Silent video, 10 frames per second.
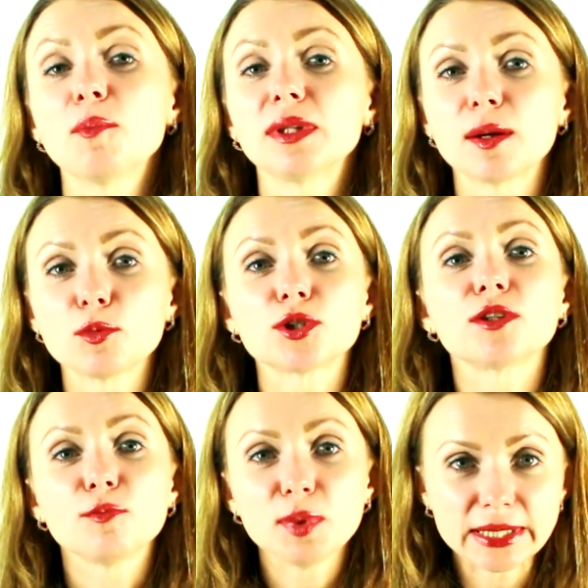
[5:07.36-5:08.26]
потому что
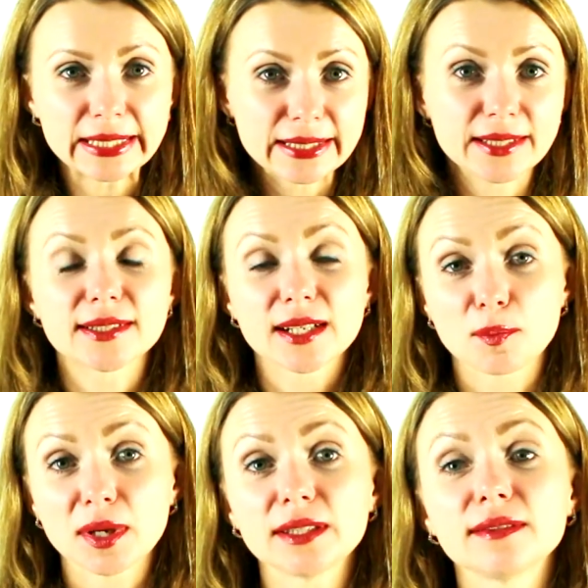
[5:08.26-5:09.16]
в бизнесе
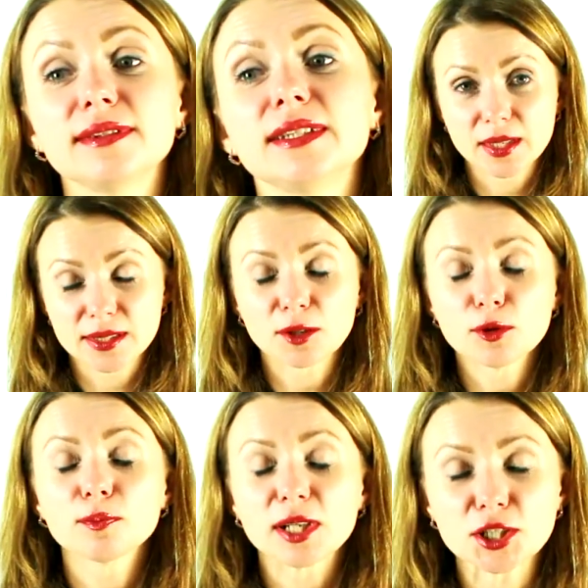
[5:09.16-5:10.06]
срабатывает
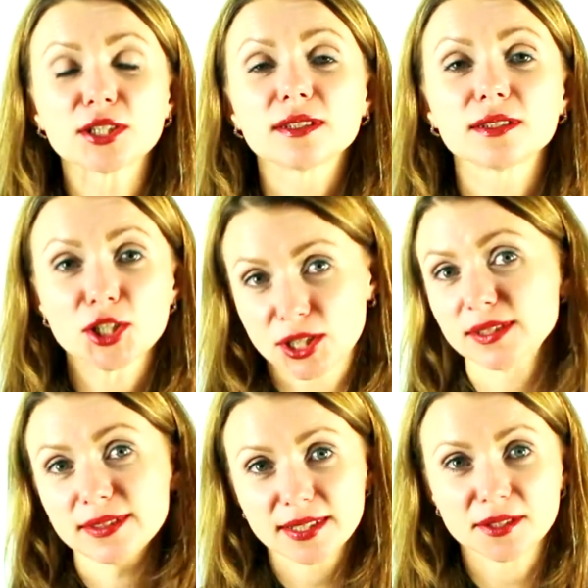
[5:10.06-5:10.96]
закон больших
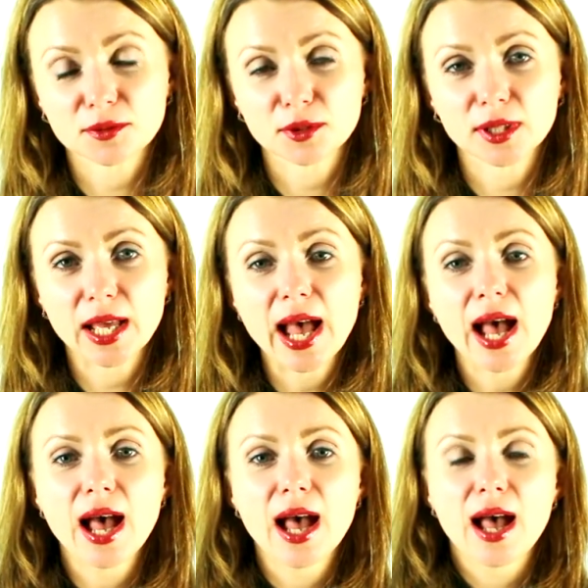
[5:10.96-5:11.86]
чисел действует.
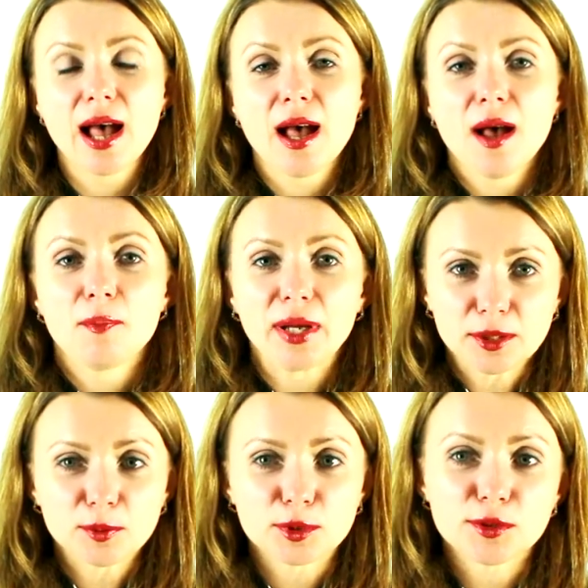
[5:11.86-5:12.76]

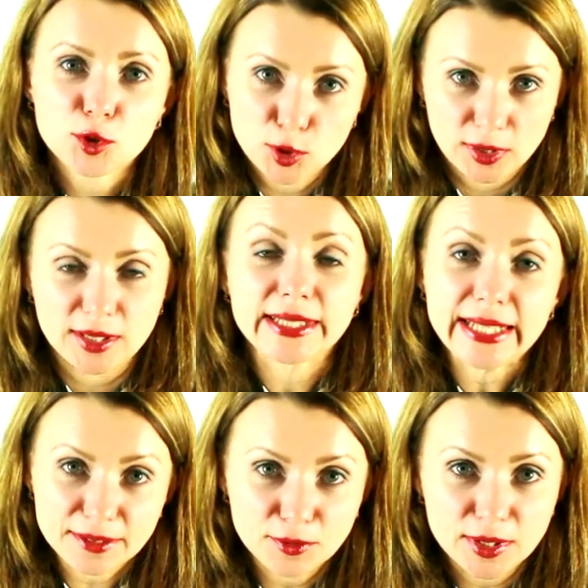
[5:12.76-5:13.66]
Поэтому, девчонки,
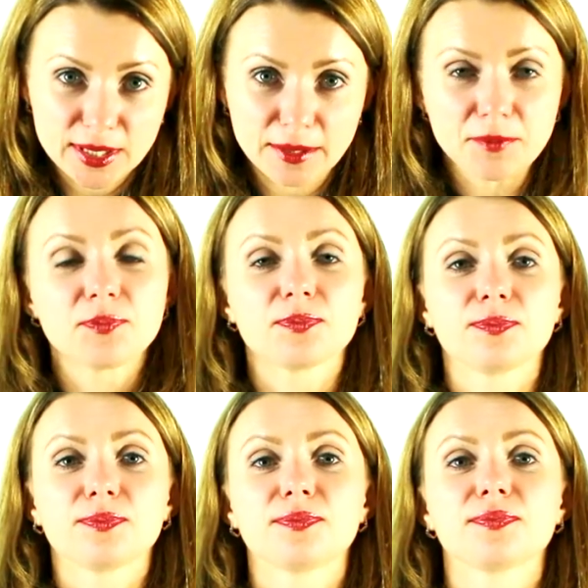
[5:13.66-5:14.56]
действуйте,
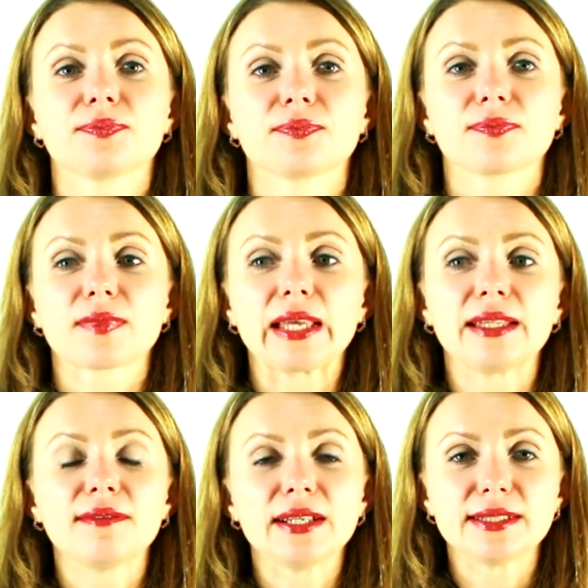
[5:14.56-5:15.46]

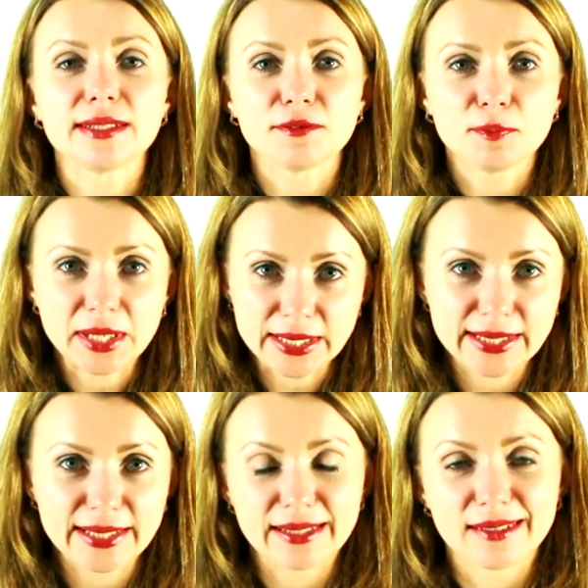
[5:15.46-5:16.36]
давайте
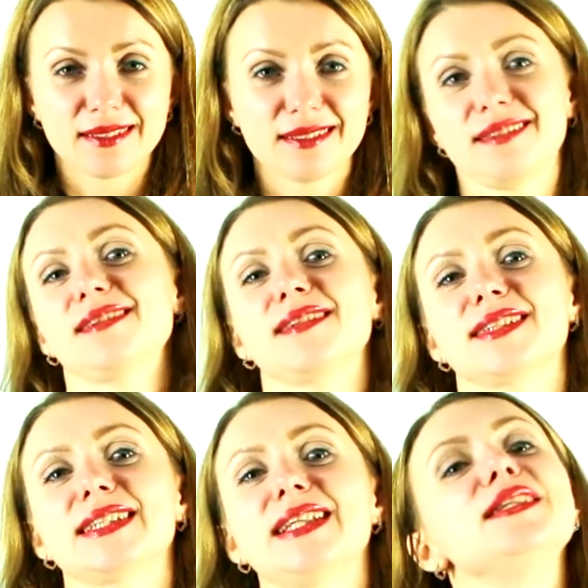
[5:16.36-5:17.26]
вместе а,
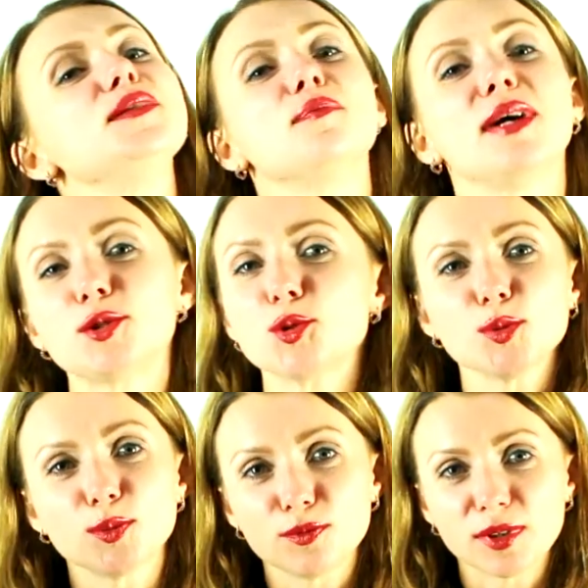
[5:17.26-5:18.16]
создадим
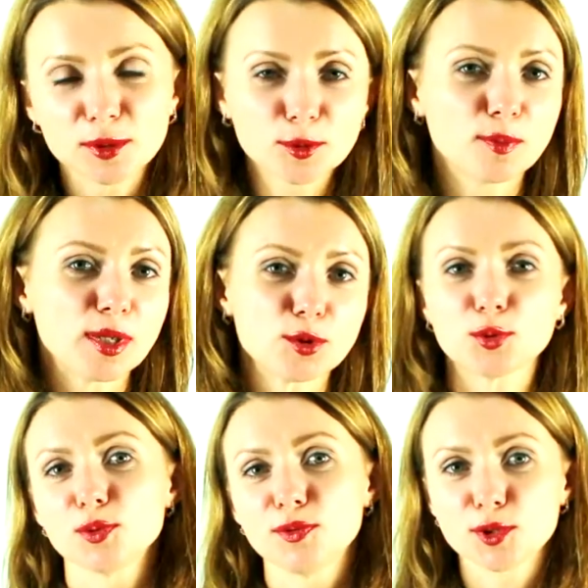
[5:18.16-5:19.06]
большую волну,
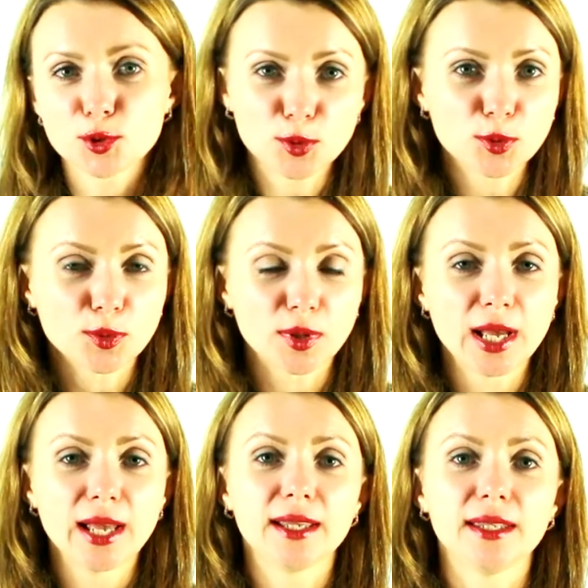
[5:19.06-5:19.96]
большую движуху,
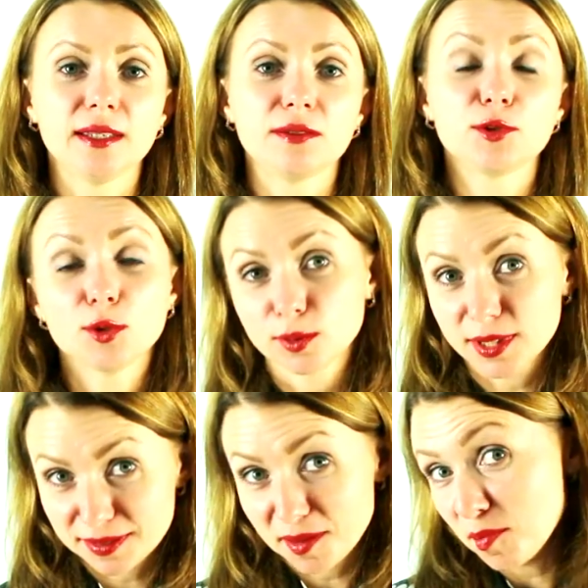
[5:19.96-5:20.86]
и все у
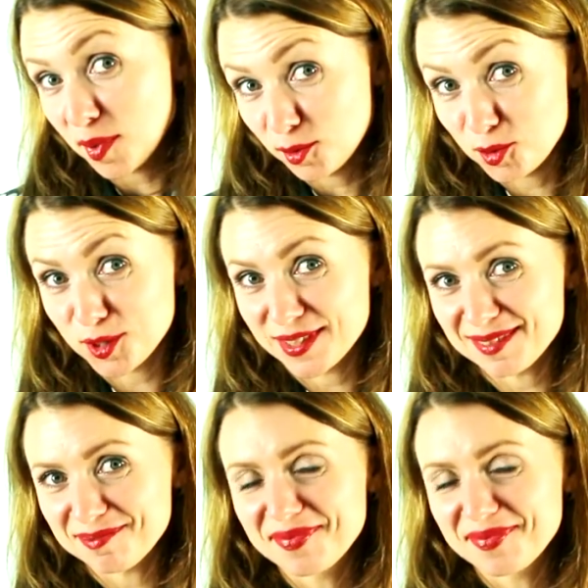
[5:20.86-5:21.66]
нас с вами получится.